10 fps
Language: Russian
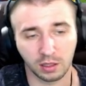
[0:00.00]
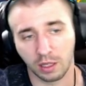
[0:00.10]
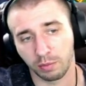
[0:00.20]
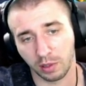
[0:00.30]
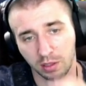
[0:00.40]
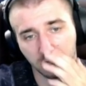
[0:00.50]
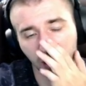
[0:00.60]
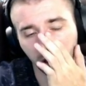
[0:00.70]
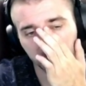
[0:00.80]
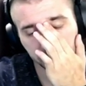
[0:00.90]
я
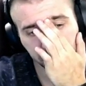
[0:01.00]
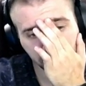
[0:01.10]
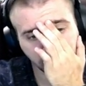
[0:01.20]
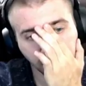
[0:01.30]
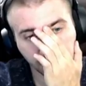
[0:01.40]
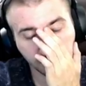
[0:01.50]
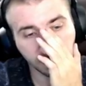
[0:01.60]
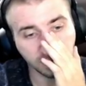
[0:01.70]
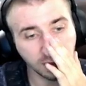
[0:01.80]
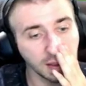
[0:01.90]
показал.
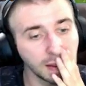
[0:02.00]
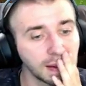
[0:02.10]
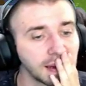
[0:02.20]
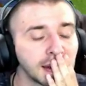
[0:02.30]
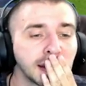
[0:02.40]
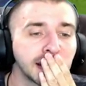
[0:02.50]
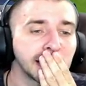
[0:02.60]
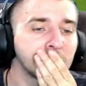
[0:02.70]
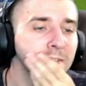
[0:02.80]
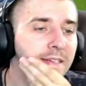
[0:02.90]

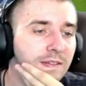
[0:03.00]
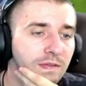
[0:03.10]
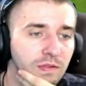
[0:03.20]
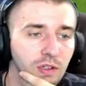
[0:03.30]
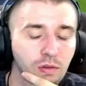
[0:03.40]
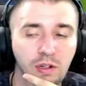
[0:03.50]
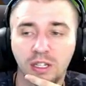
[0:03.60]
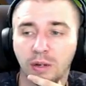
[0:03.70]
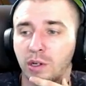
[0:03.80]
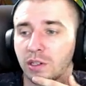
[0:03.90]
Э, вернули
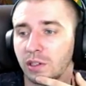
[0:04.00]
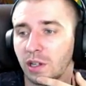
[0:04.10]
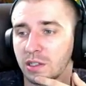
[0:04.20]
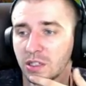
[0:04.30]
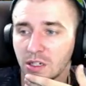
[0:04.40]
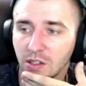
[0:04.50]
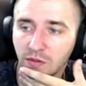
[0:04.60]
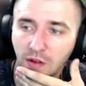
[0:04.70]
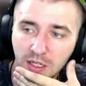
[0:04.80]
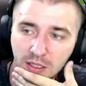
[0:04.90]
нам ордена за
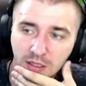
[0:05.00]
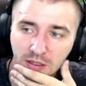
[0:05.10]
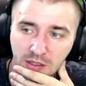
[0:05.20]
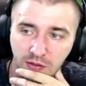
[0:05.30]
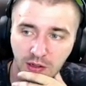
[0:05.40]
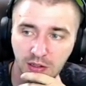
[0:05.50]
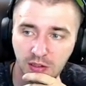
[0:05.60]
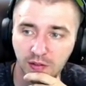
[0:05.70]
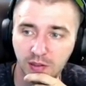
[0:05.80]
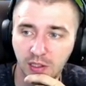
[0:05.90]
артефакты, название
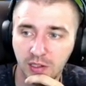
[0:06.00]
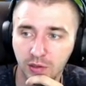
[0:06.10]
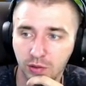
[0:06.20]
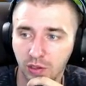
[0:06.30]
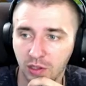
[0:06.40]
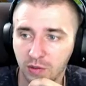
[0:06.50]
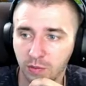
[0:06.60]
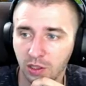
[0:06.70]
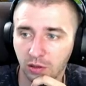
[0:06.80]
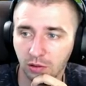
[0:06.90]
навыка Асуры
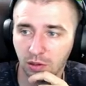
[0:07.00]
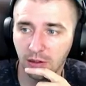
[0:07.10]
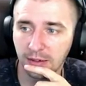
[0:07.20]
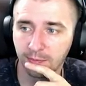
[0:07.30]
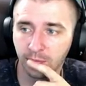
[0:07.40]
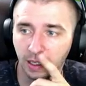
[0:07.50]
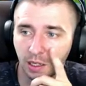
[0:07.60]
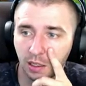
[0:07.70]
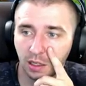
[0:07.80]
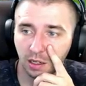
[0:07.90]
изменено.
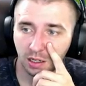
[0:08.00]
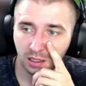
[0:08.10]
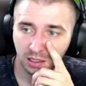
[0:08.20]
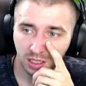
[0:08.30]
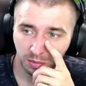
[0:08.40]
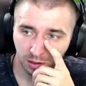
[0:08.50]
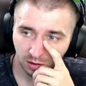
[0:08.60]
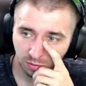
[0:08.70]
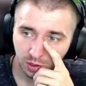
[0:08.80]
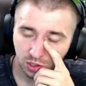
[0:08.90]
Э,
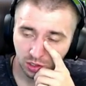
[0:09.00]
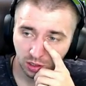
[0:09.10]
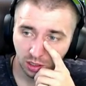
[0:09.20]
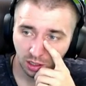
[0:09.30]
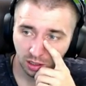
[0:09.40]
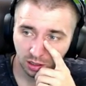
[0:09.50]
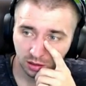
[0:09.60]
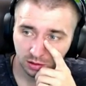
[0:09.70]
архидемонов починили.